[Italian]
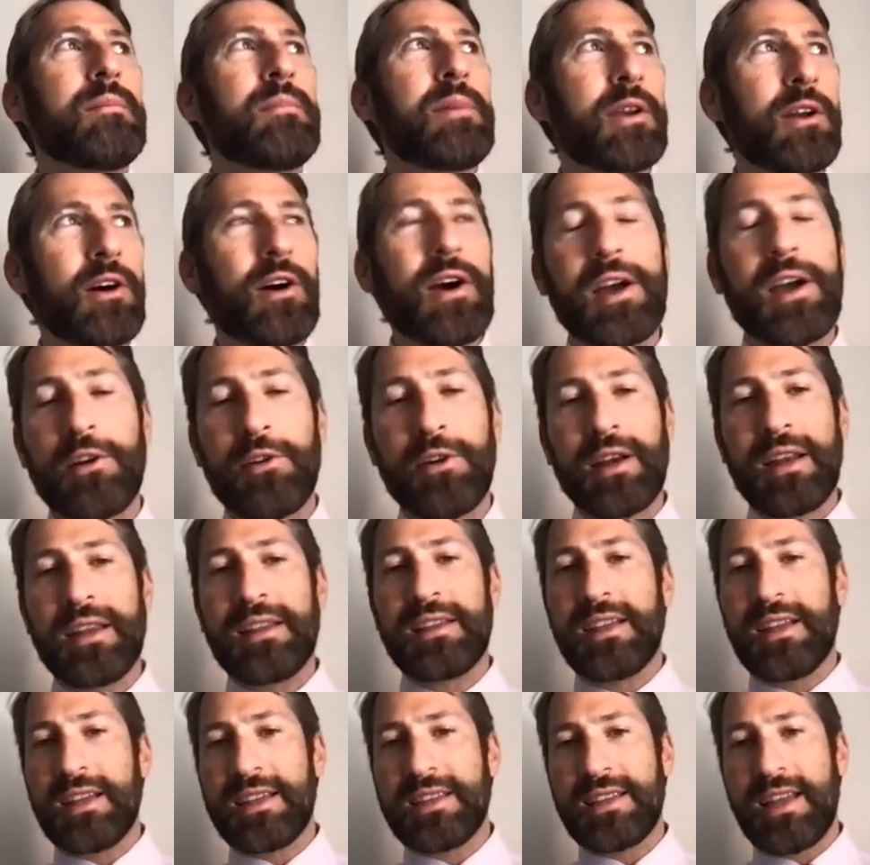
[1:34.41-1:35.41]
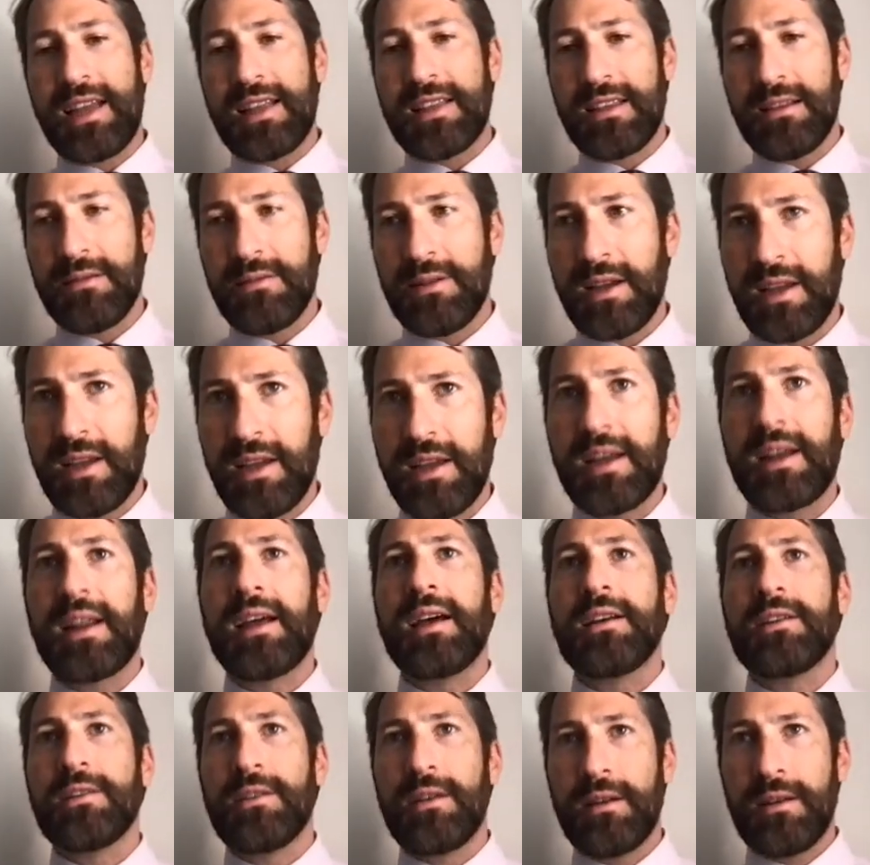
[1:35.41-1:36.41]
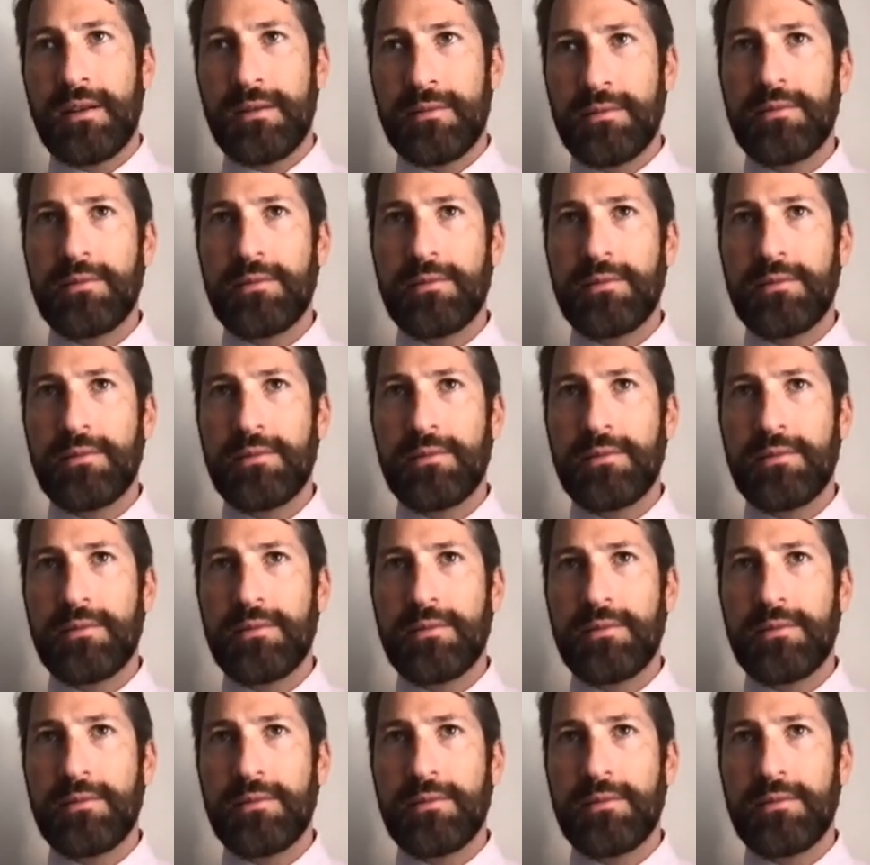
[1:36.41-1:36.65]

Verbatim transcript: però ecco era interessante perché era